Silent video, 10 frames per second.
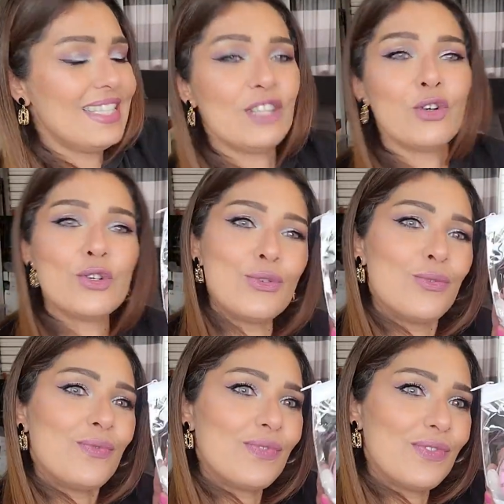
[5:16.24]
C'est trop chou.
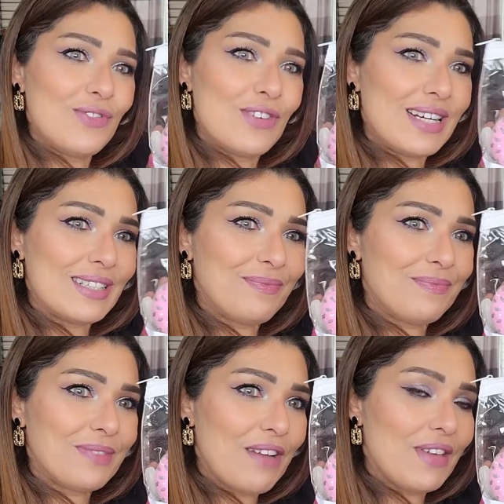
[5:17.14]
Voilà,
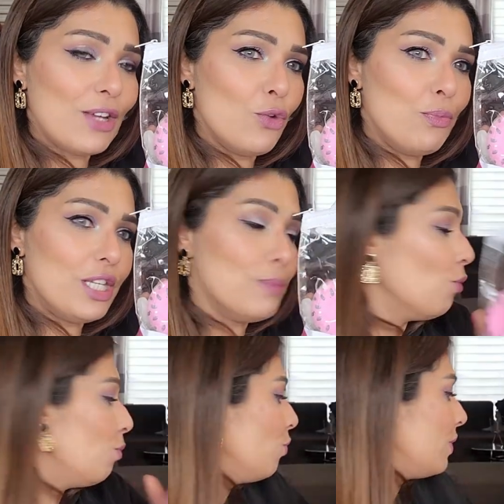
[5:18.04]
avec le petit bonbon